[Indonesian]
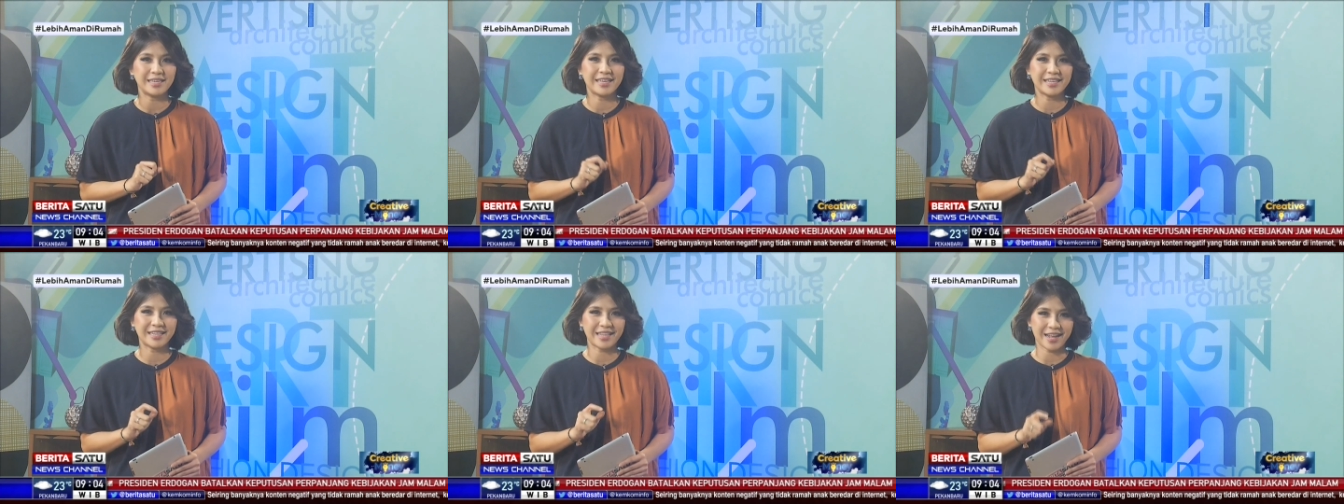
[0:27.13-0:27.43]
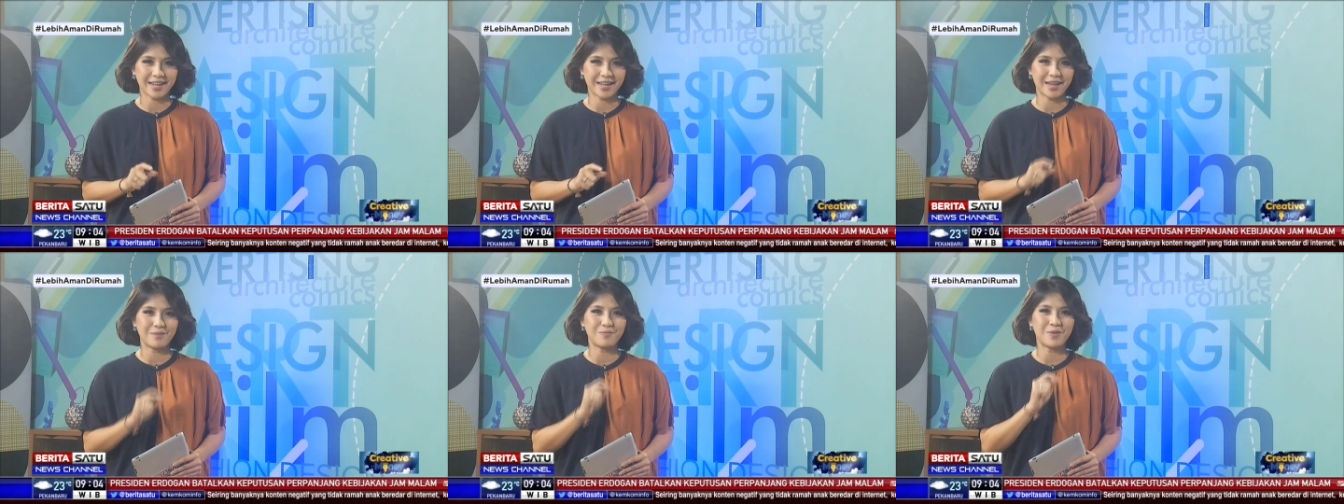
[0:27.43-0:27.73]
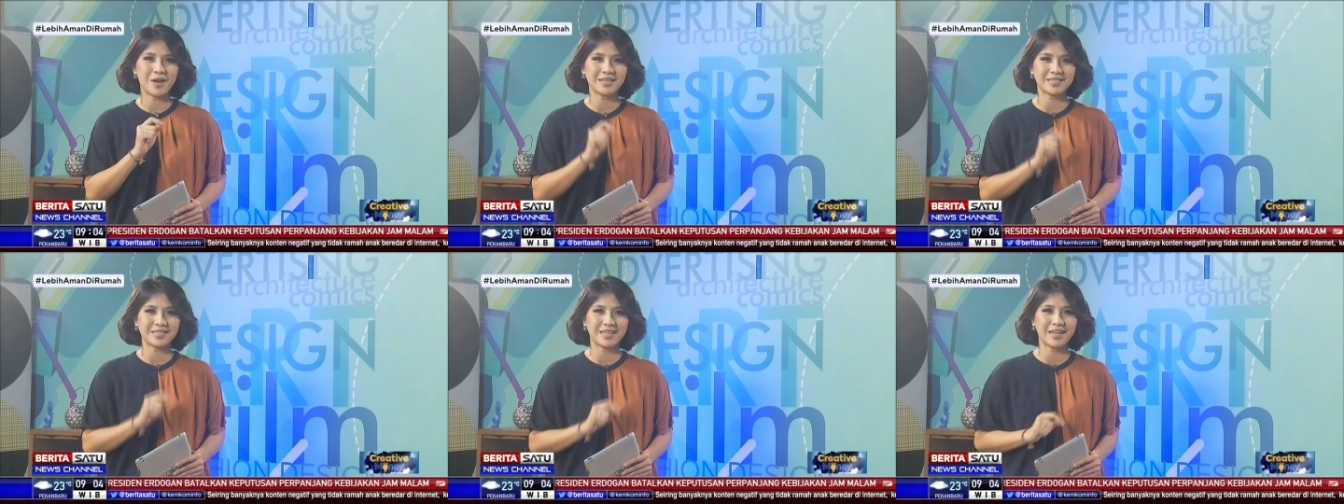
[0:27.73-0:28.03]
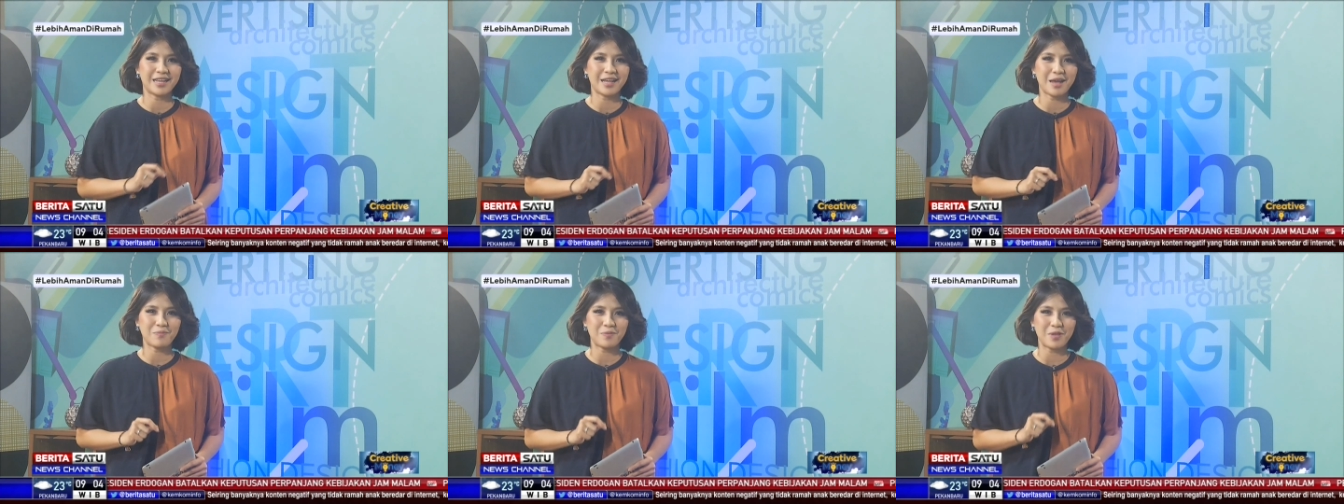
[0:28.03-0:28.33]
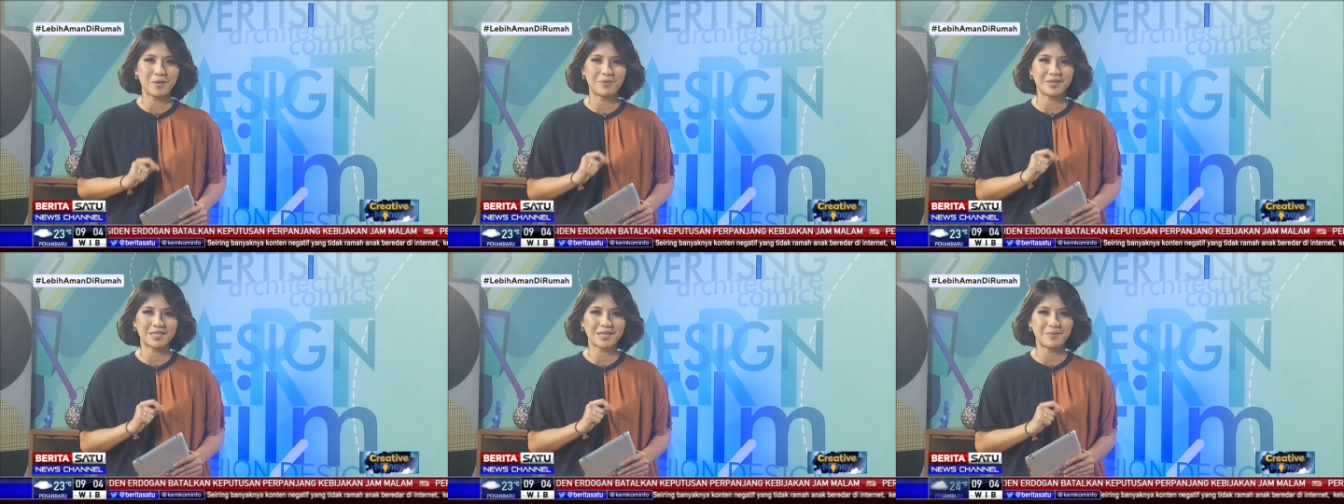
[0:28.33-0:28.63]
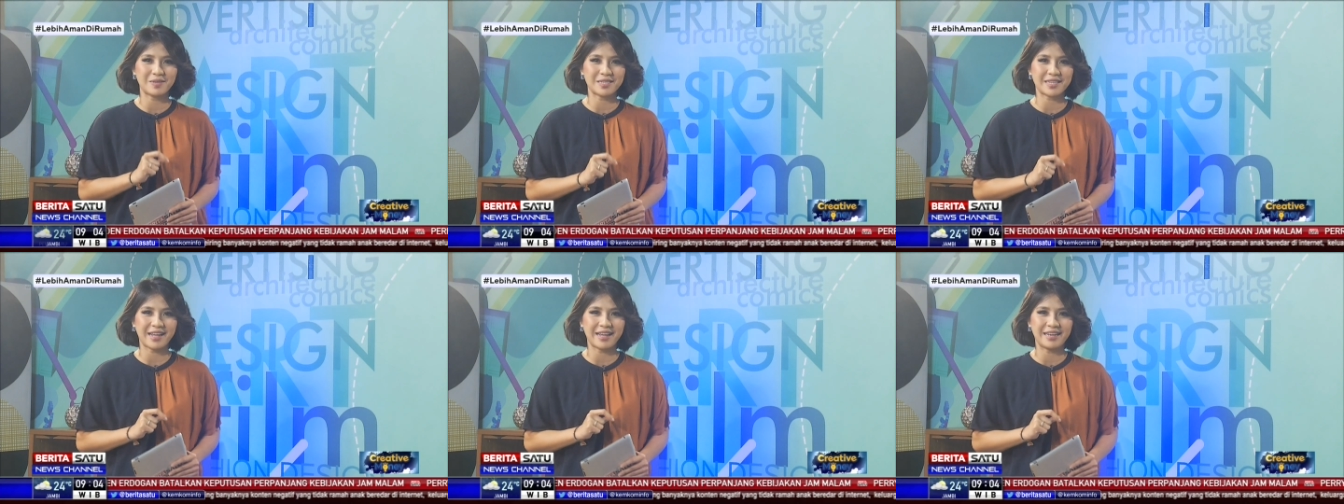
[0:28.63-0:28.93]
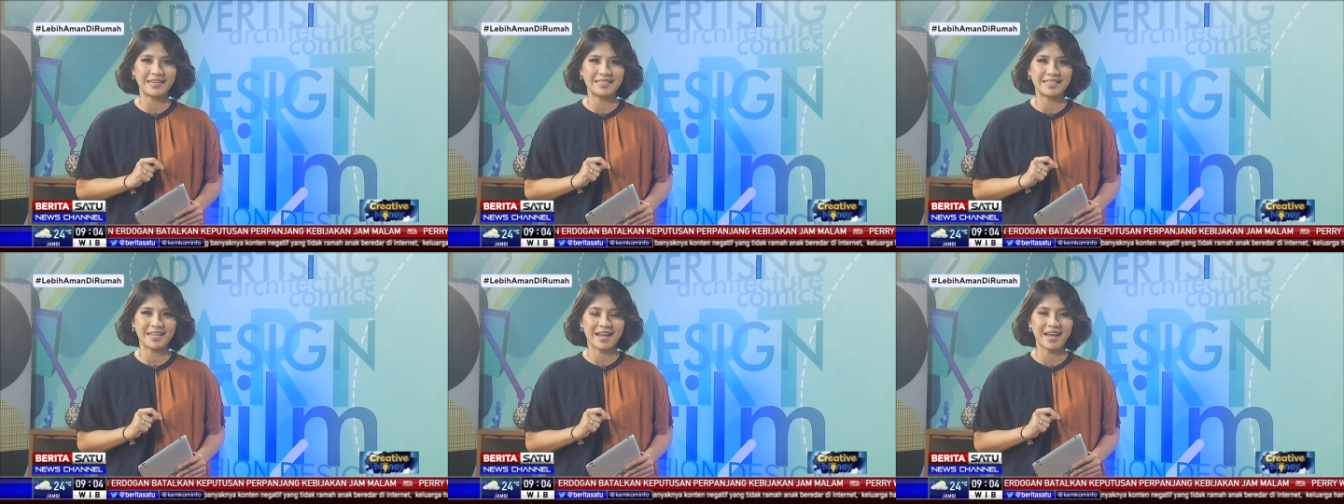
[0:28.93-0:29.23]
Kita akan bahas selengkapnya bersama
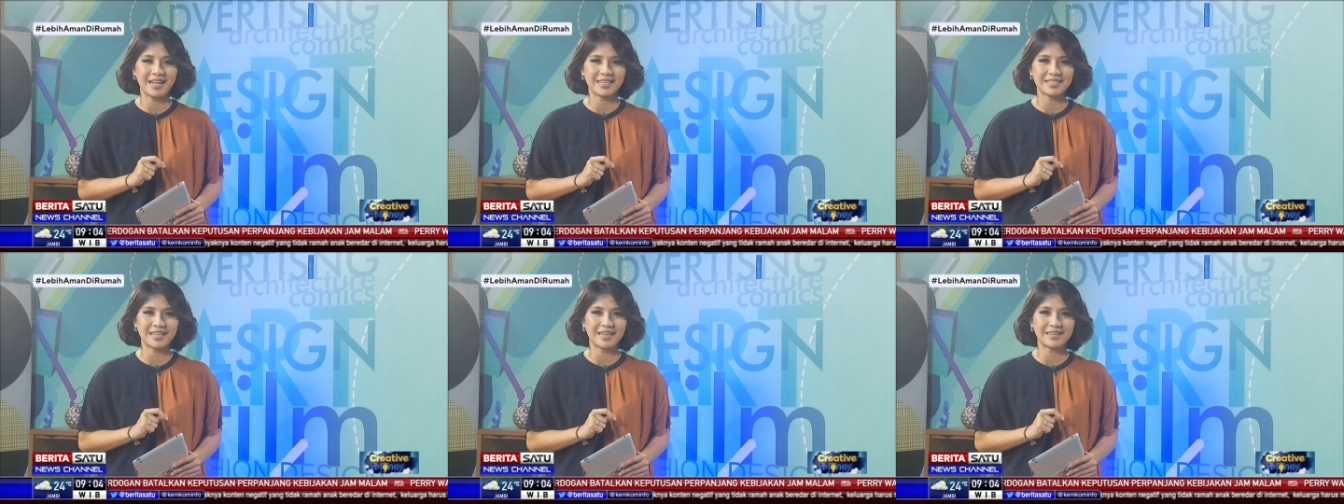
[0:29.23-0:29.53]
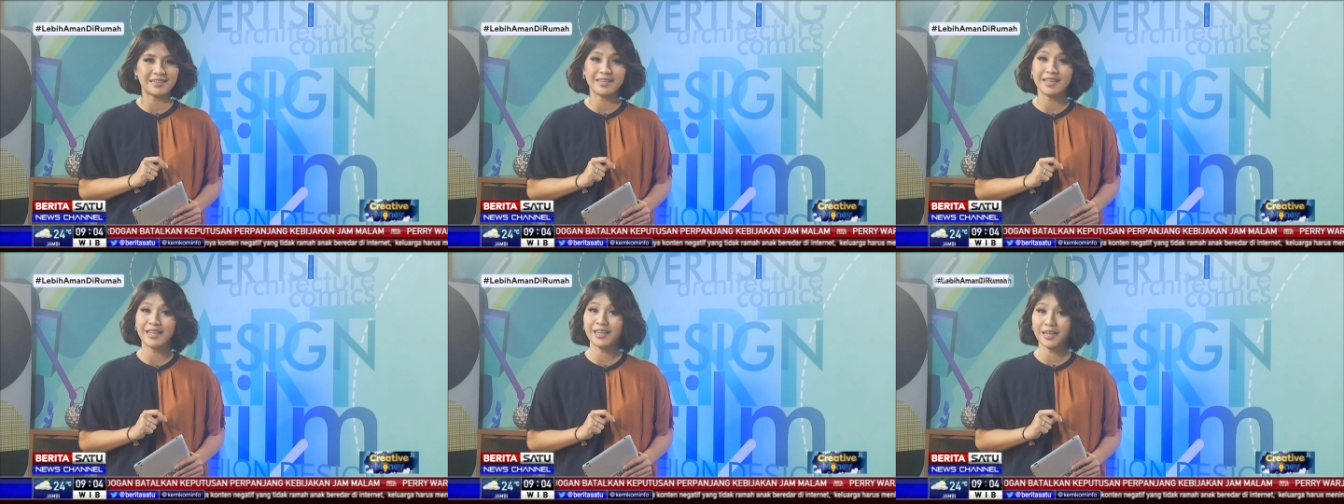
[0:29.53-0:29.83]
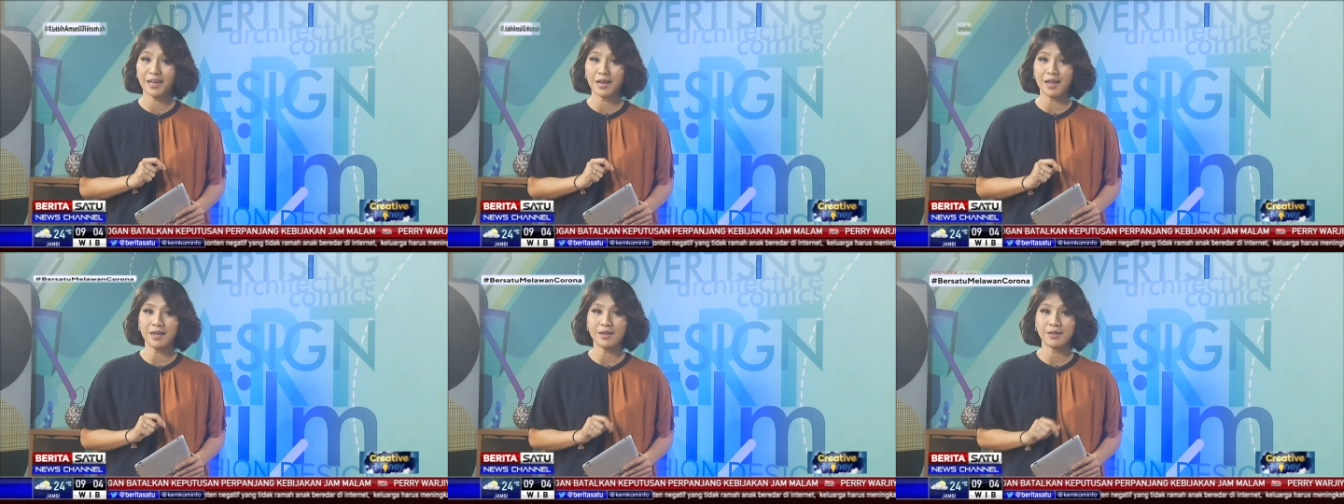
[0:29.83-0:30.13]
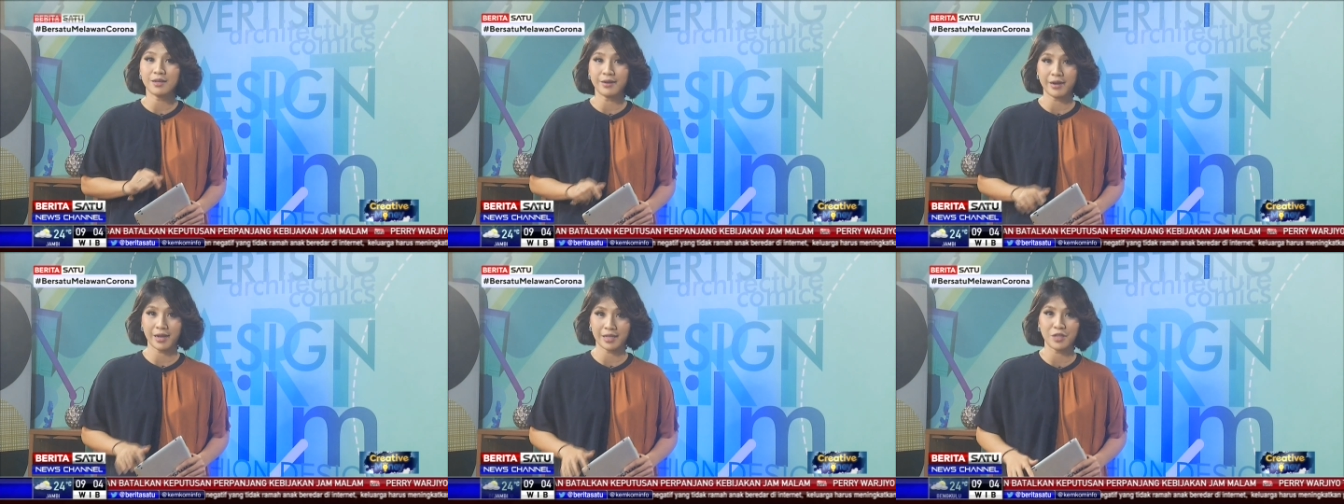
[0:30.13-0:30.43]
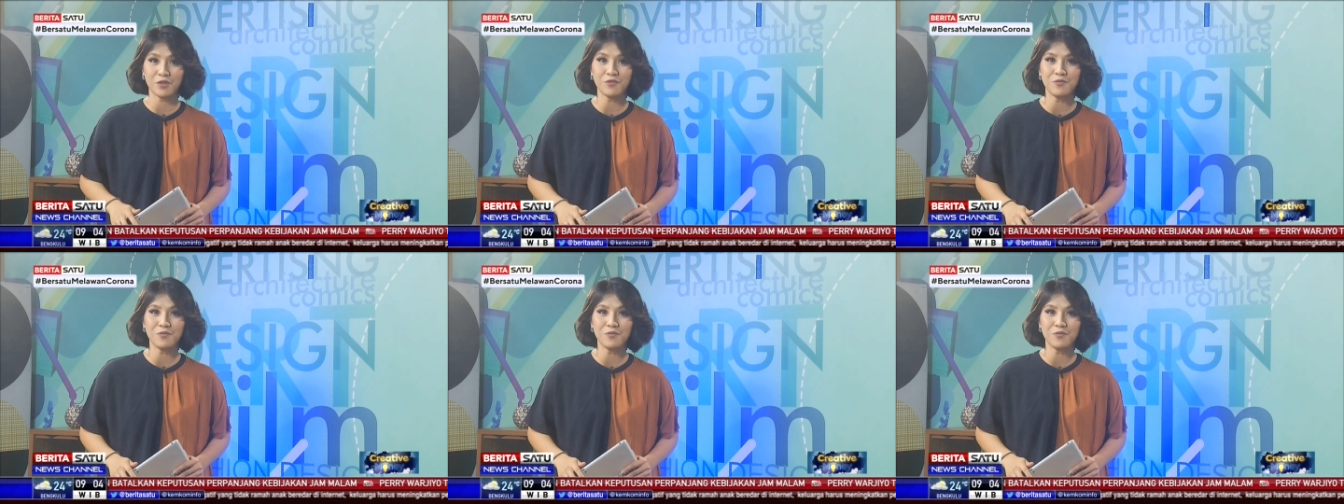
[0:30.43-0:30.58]
saya Eliza Hasan. Inilah Creative